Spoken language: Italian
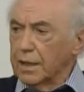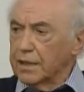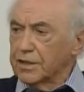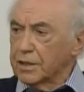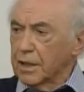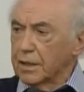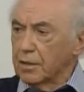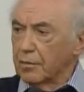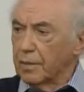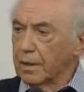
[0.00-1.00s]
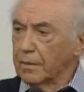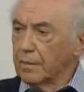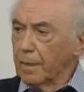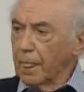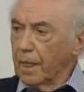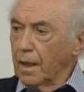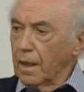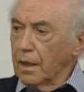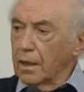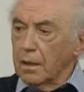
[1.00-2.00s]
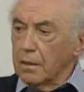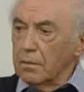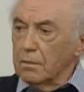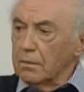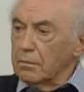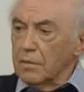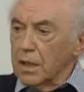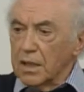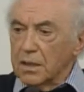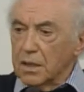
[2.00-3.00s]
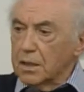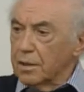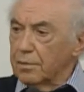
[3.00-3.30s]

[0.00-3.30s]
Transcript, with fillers: della città di Roma. Eh, niente di